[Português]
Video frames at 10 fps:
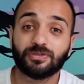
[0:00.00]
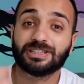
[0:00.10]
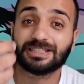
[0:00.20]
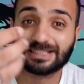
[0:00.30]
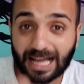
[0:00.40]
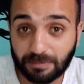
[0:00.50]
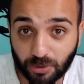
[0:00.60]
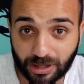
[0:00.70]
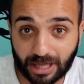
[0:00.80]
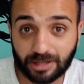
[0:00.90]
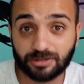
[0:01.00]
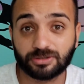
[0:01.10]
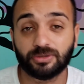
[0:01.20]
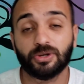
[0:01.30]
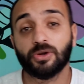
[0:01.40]
Você sabe o que é
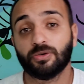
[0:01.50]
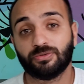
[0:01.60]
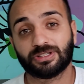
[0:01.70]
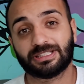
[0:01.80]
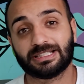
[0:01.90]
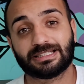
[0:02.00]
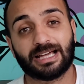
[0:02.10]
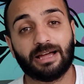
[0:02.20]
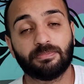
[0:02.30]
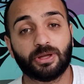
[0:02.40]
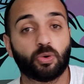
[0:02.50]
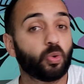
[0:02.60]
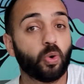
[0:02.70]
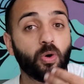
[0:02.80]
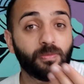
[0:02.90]
isso? Você sabe
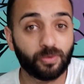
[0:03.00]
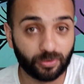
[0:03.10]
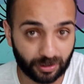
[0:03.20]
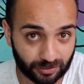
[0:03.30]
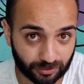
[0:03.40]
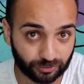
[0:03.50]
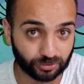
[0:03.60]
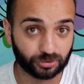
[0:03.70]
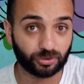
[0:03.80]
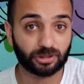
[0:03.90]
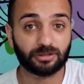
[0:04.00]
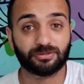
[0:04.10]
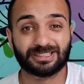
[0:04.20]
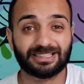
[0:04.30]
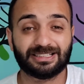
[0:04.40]
como isso funciona?
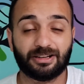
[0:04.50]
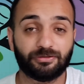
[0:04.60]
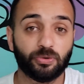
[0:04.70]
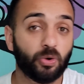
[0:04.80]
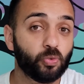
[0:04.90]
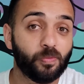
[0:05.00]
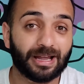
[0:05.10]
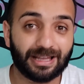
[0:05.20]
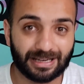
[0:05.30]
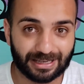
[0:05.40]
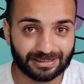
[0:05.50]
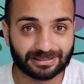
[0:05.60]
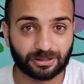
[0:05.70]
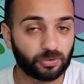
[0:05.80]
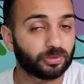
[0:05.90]
Você já viu alguma
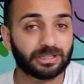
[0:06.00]
criança com o